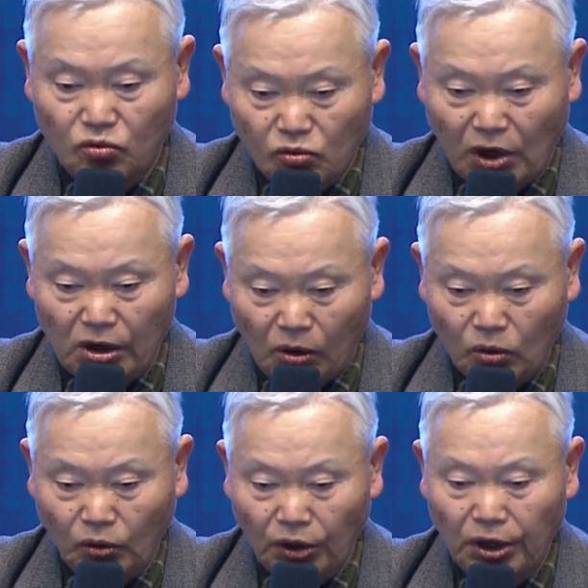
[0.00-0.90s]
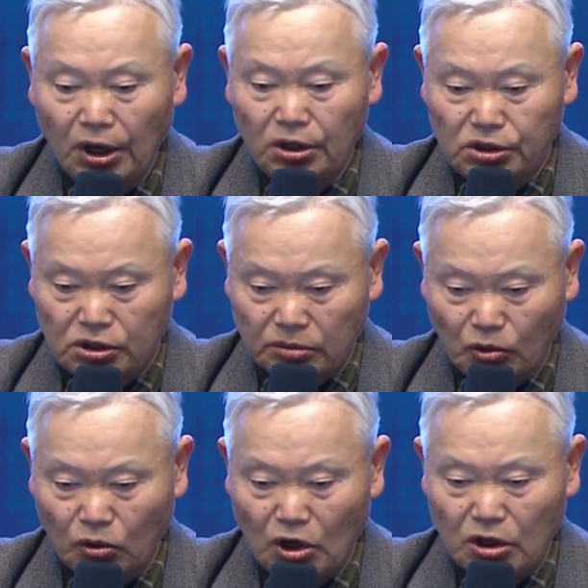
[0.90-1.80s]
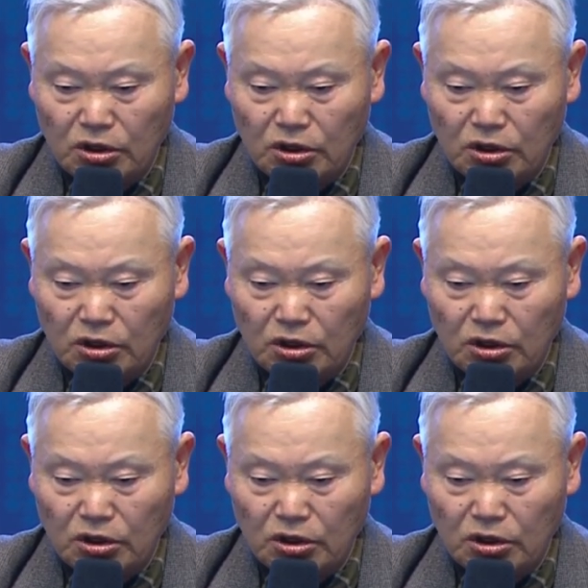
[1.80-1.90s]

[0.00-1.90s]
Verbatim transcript: 국가 영도의 지침으로